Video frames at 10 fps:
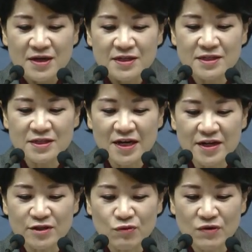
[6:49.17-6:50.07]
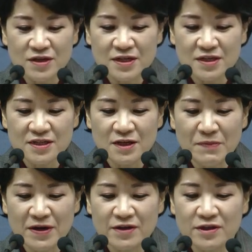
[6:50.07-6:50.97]
이스라엘에 속하지 않은
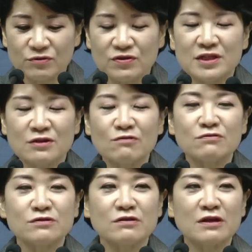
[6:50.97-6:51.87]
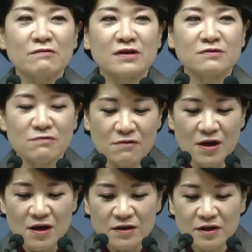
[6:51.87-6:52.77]
이방인들도 이 성전에 와서
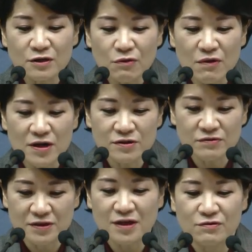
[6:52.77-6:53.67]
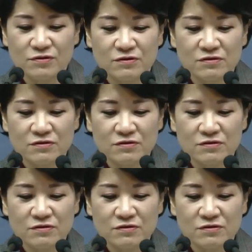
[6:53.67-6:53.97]
기도할 수 있다는 거죠.